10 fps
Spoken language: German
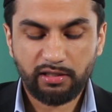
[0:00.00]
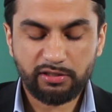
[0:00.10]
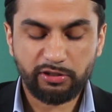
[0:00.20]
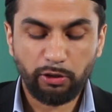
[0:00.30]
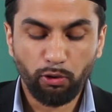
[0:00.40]

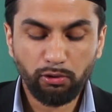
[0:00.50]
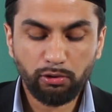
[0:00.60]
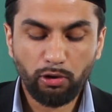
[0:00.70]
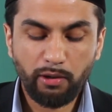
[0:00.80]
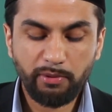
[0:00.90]
dass die
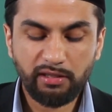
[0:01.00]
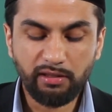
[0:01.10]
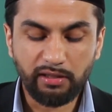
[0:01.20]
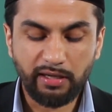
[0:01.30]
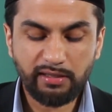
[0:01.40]

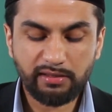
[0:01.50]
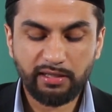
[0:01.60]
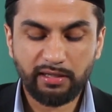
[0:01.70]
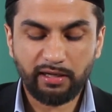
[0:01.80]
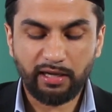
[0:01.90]
Ungläubigen nicht
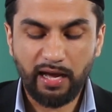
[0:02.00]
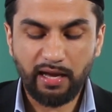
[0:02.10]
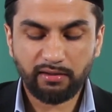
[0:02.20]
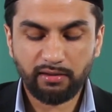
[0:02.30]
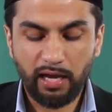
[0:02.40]
in den
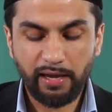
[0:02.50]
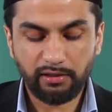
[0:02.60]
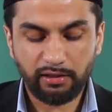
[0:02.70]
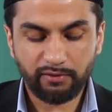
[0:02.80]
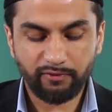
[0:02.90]
Garten
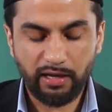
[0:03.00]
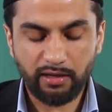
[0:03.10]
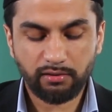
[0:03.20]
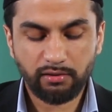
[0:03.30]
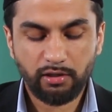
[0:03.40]
eingehen
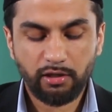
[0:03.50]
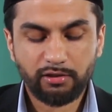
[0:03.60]
werden,